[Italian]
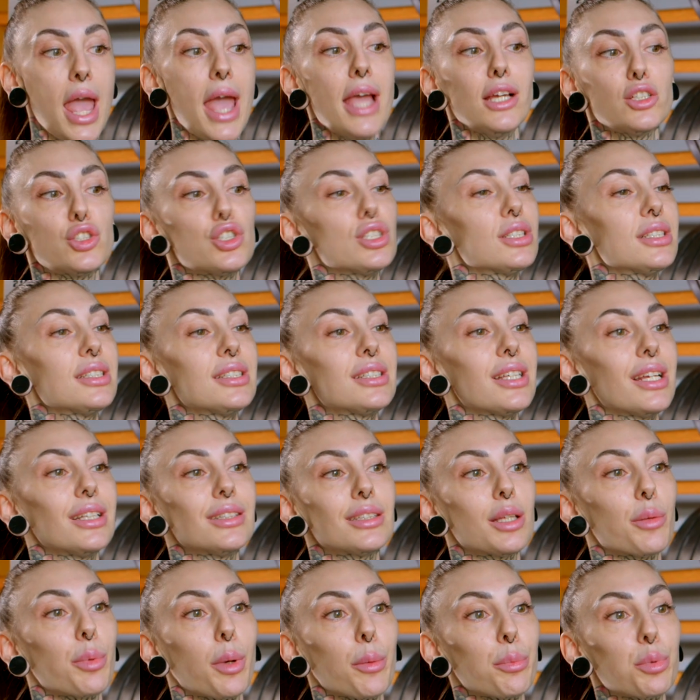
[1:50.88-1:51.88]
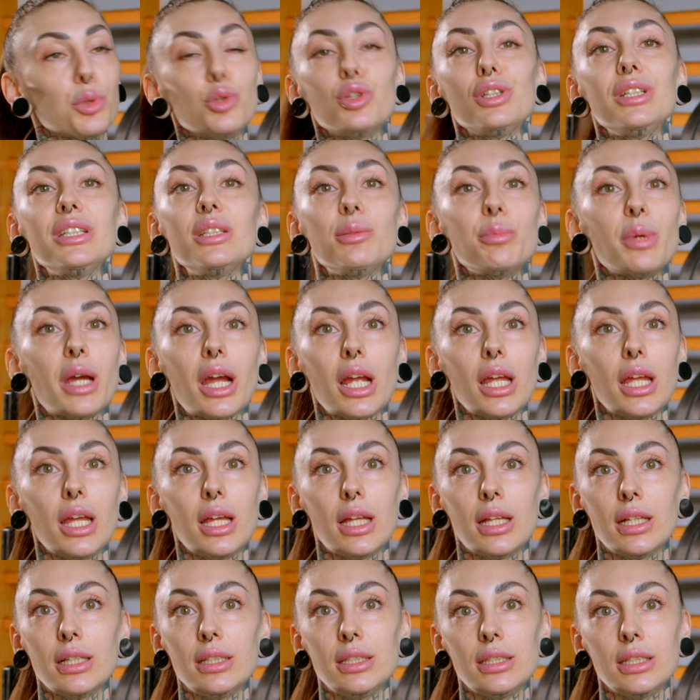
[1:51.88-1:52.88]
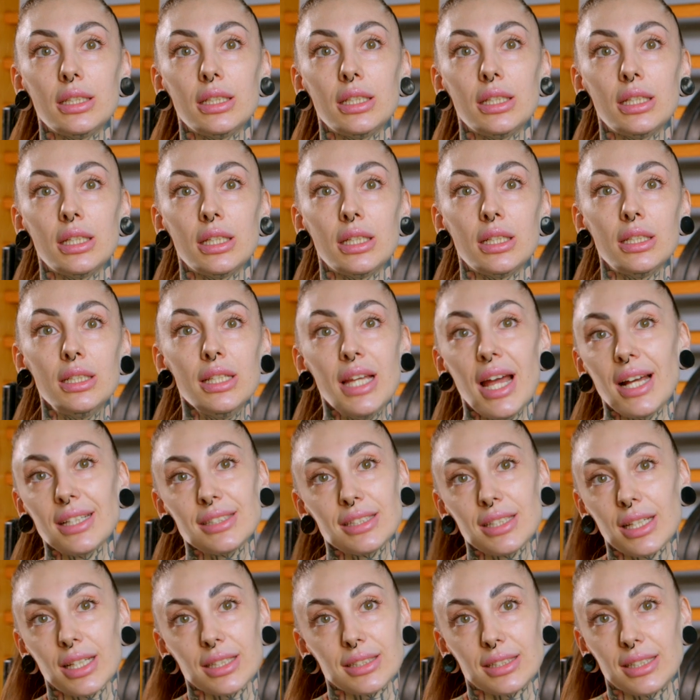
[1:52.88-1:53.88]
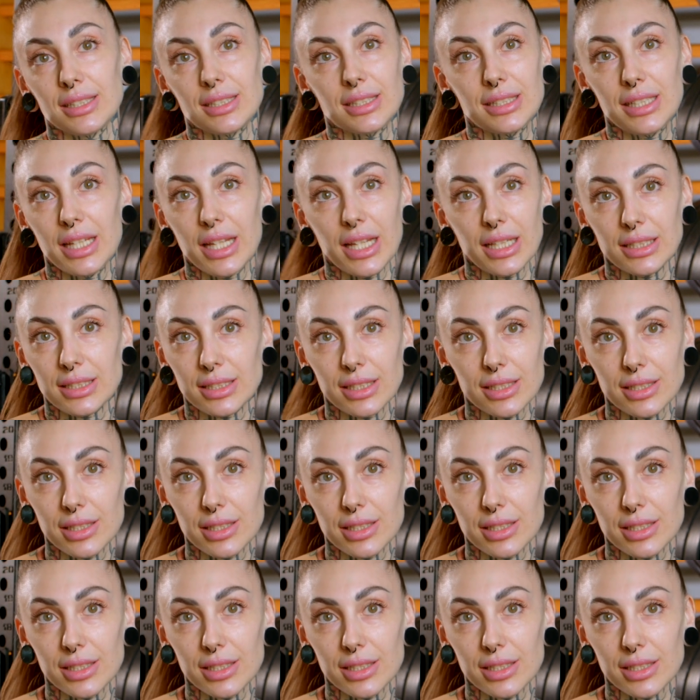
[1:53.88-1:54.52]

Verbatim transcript: e ci si sente proprio libere di, di essere se stesse